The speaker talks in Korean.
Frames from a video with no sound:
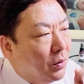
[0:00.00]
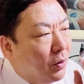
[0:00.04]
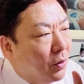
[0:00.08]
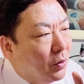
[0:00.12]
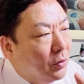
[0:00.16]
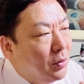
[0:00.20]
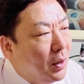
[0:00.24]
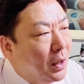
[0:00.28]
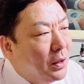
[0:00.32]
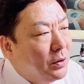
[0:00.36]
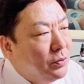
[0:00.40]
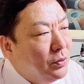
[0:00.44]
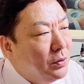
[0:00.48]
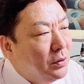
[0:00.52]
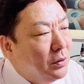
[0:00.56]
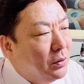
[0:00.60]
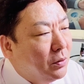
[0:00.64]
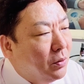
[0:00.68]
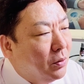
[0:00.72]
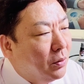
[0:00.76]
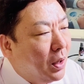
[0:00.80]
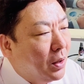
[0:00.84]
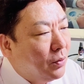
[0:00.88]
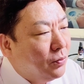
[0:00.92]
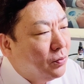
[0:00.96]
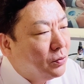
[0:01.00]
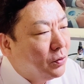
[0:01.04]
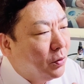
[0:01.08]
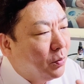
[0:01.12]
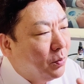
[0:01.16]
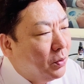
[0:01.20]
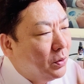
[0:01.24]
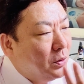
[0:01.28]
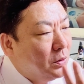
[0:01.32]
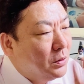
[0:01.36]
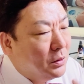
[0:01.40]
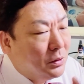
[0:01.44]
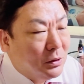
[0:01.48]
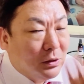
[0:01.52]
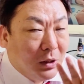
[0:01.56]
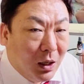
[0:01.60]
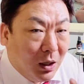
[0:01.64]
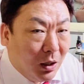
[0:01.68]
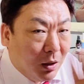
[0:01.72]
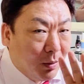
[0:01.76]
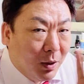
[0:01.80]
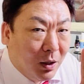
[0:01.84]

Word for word: 여기서 알 수 있는 건 한국정보인증을 사라